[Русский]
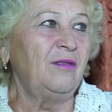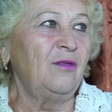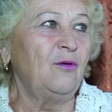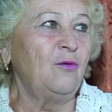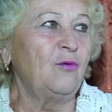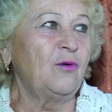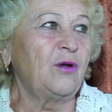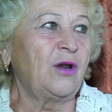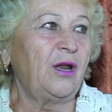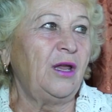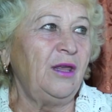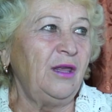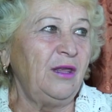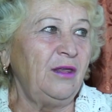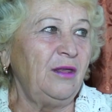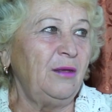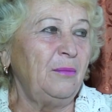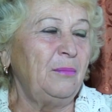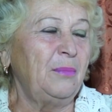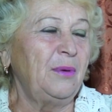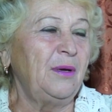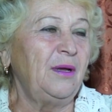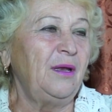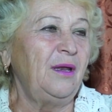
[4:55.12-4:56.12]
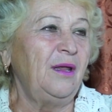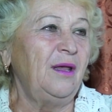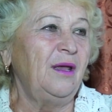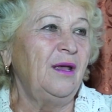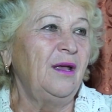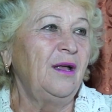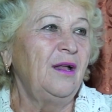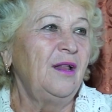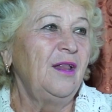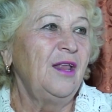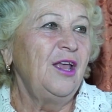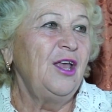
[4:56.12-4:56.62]
на Украине были,
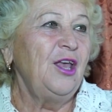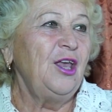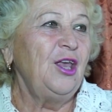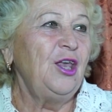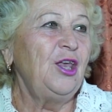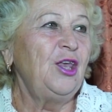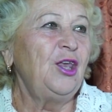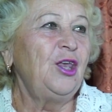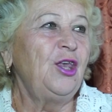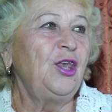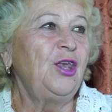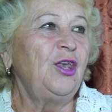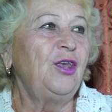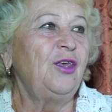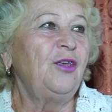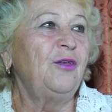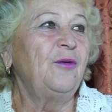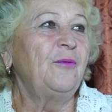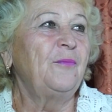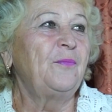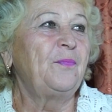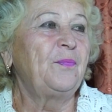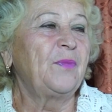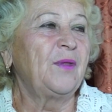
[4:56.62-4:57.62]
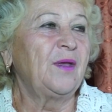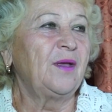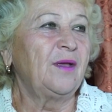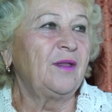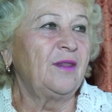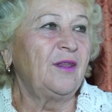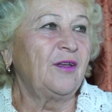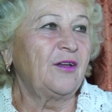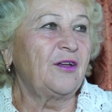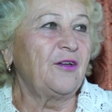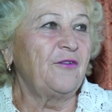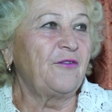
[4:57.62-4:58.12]
и
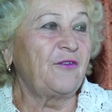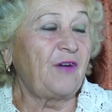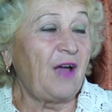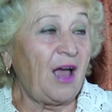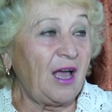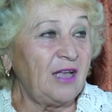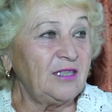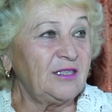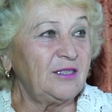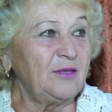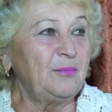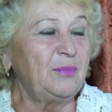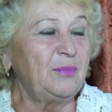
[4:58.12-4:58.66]
на Кавказе